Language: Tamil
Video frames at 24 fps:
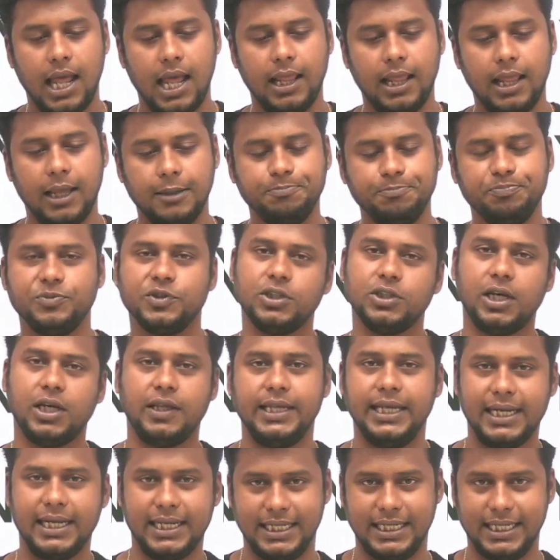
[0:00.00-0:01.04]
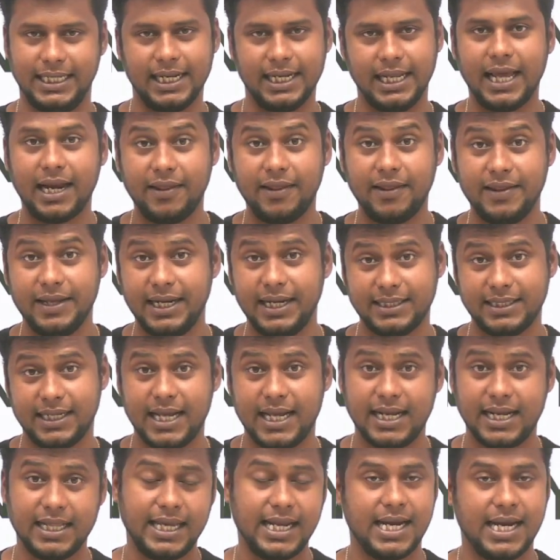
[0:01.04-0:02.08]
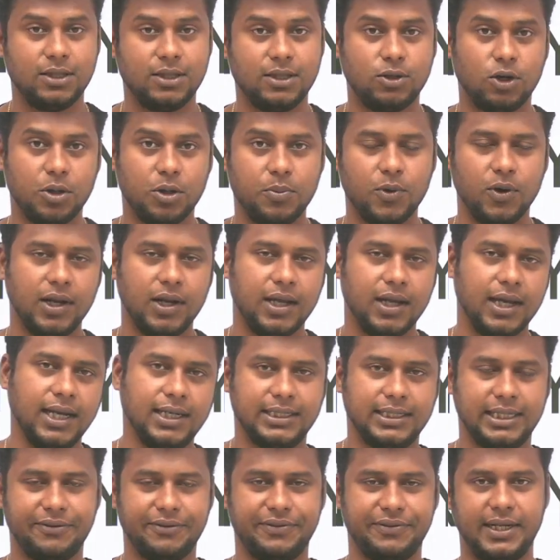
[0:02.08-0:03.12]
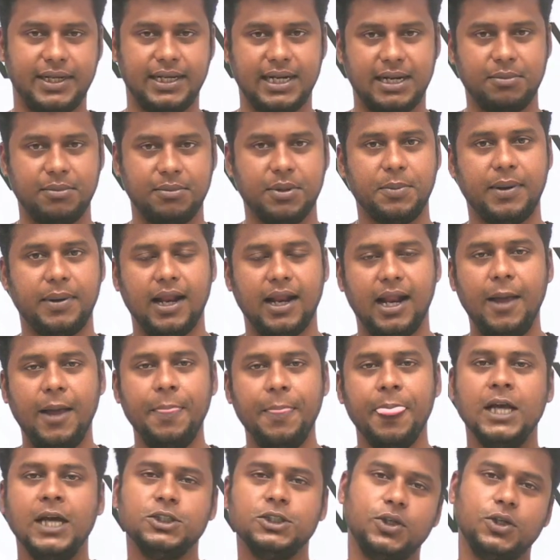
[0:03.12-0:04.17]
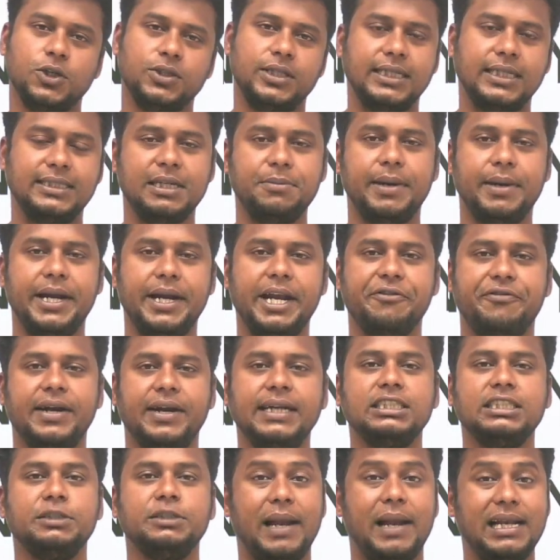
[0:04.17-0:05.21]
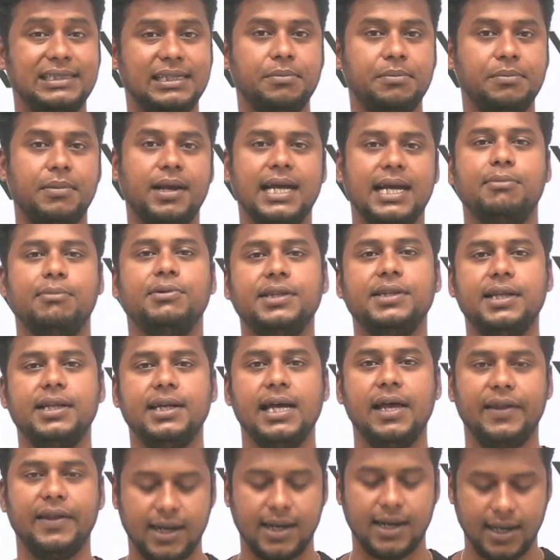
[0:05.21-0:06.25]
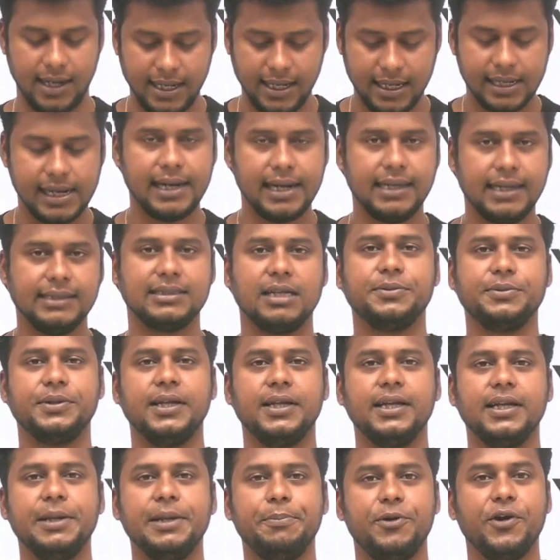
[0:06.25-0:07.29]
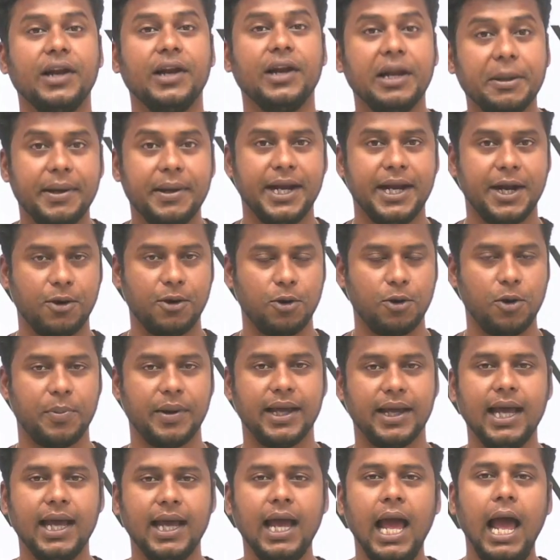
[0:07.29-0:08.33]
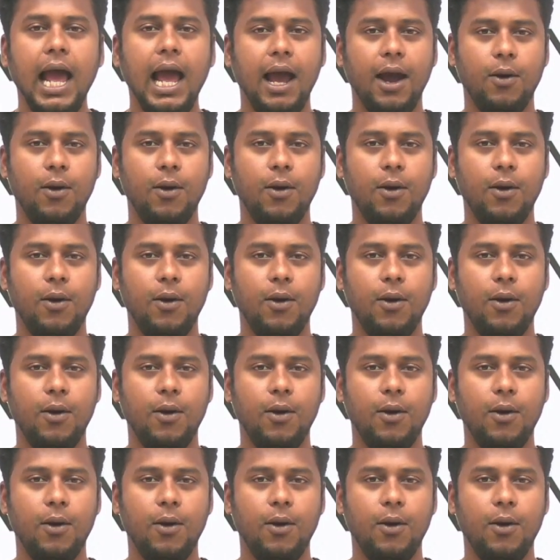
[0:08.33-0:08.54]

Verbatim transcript: அதான் அது யாராவது இன்ட்ரெஸ்டாக இருந்தீங்கன்னா என்னை தொடர்பு கொள்ளுங்க டெஃபினட்டாக நம்ம பண்ணலாம் ஸோ தட்ஸ் இட் மை டியர் ஃப்ரெண்ட்ஸ் ஸ்பெல்ஷன் மறக்காமல் வந்துருங்க அதுக்கான லிங்க்கே டிஸ்கிரிப்ஷனில் இருக்குது இப்போ கிளிக் பண்ணி என்ரோல் பண்ணுங்கள்